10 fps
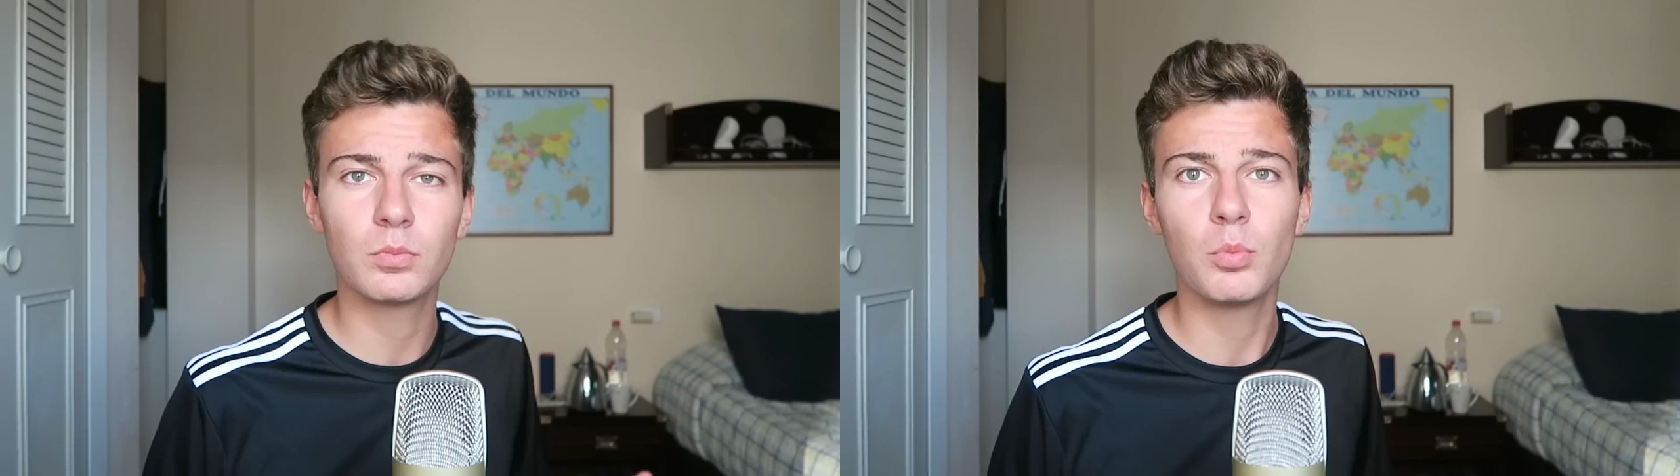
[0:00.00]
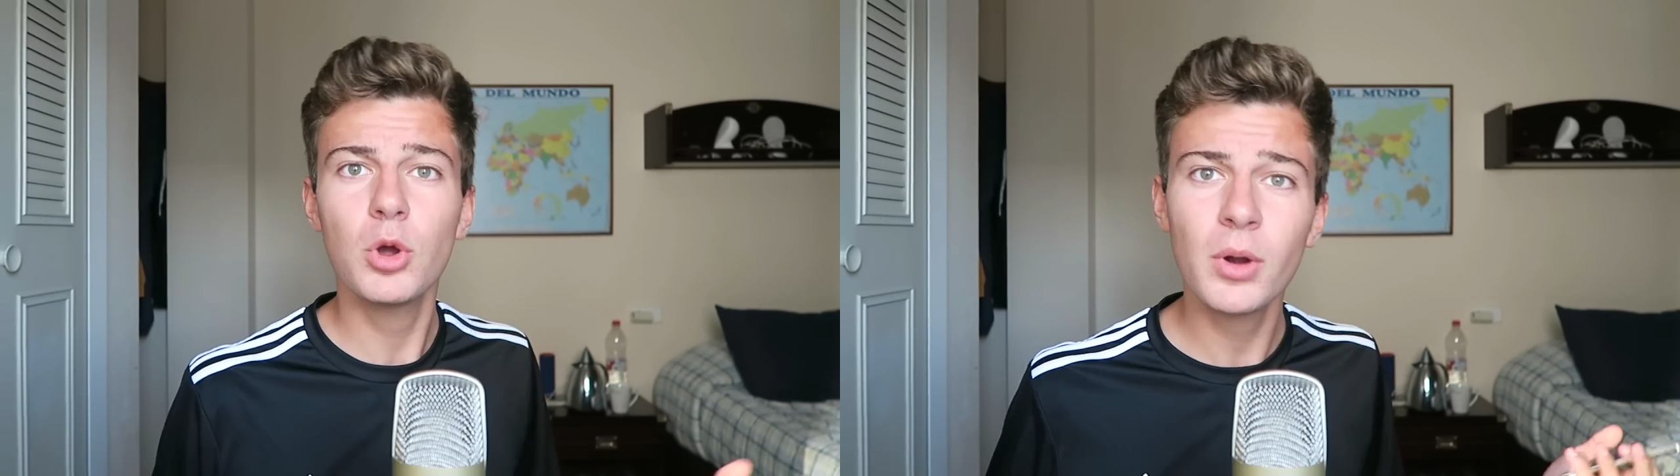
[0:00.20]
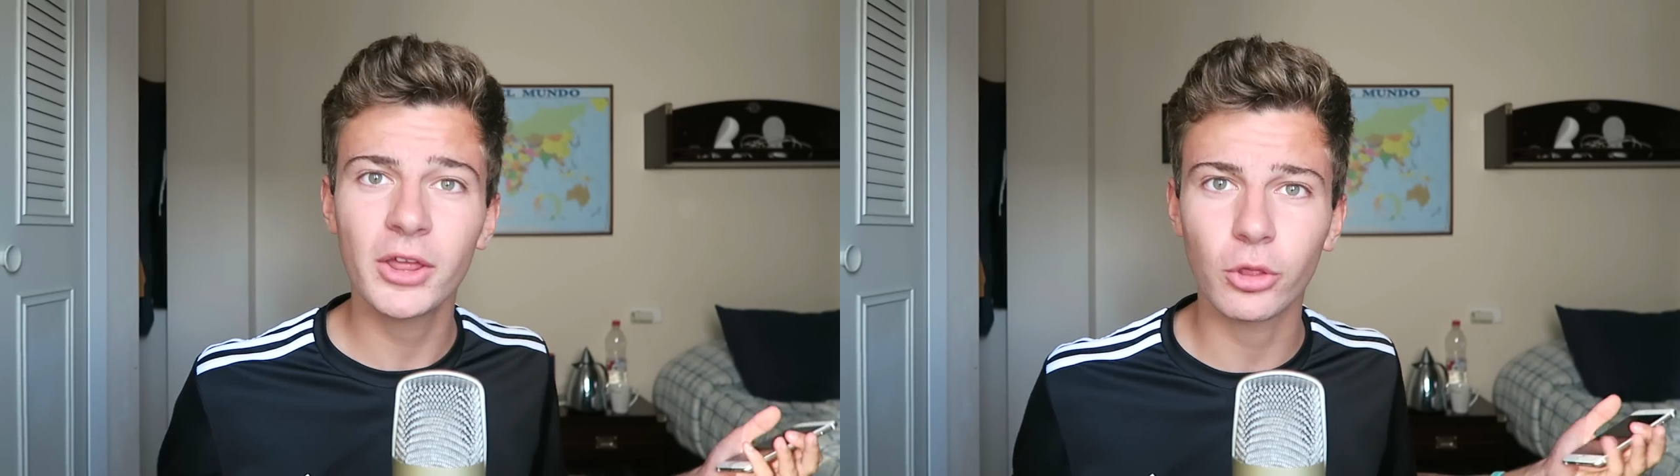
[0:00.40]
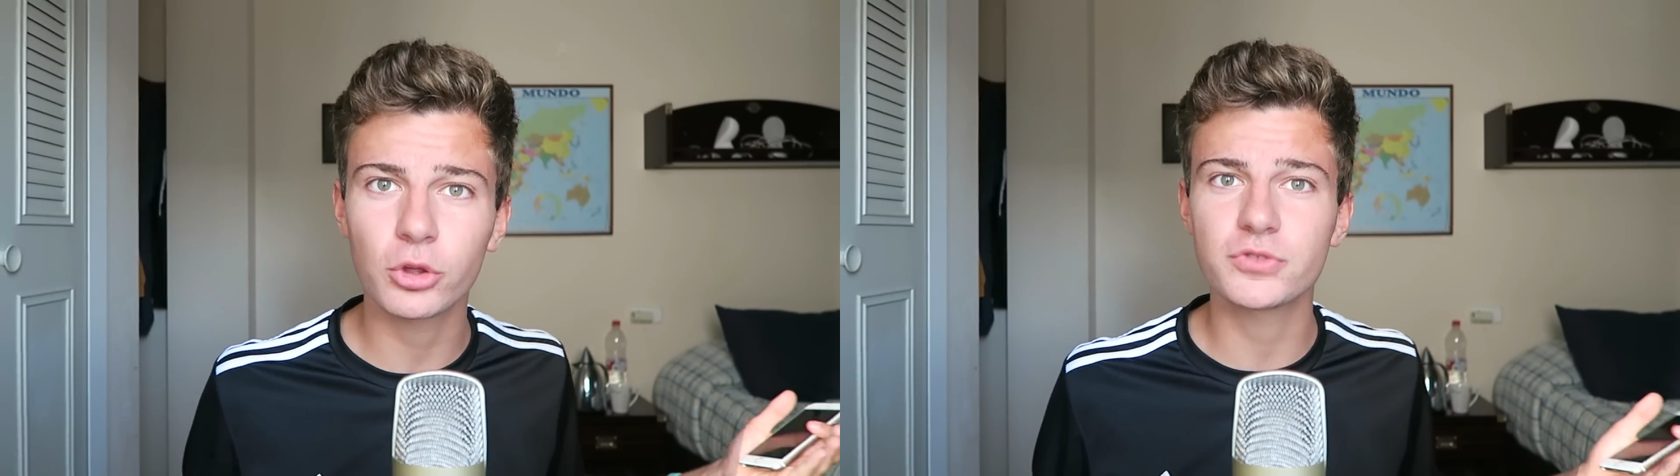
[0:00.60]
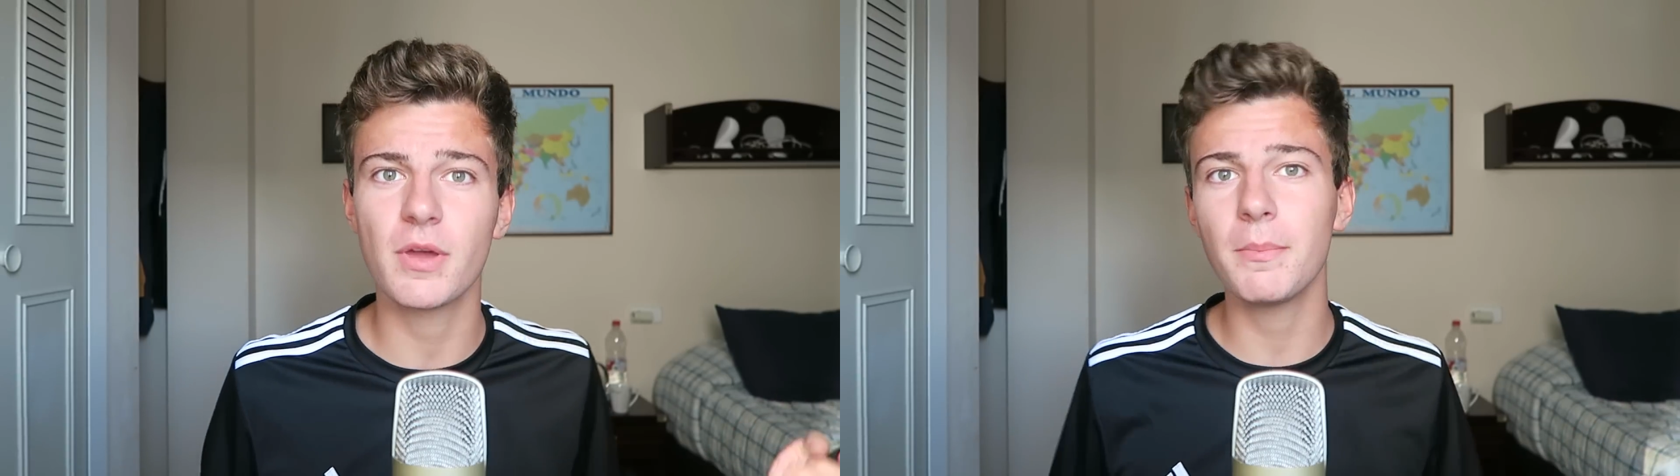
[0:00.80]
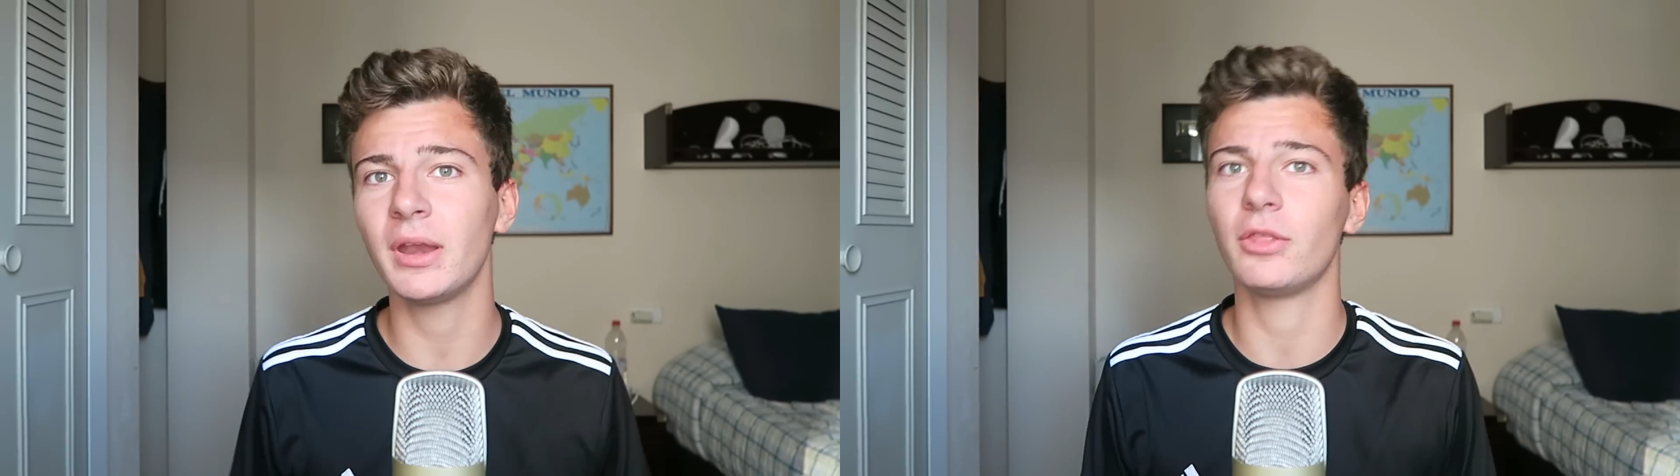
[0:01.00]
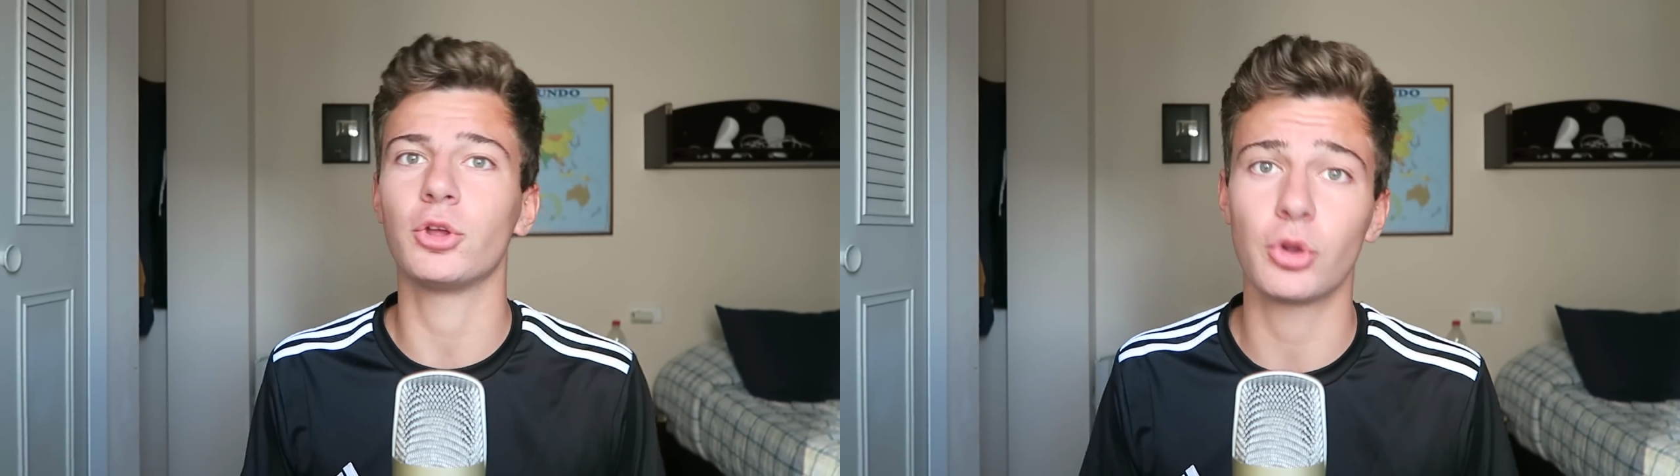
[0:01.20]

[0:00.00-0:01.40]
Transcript: Muy buenas a todos, bienvenidos